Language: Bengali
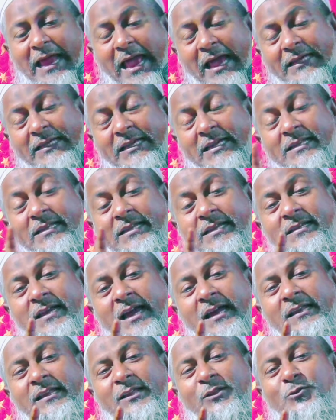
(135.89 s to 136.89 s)
একই
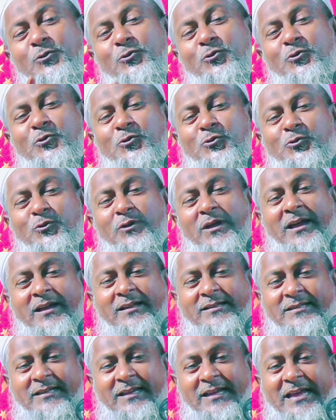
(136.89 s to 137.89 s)
ডিজাইনের দুজন শুয়ে
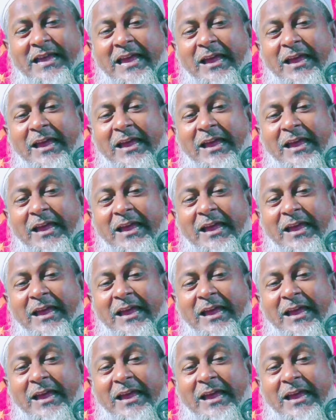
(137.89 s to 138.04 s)
আছে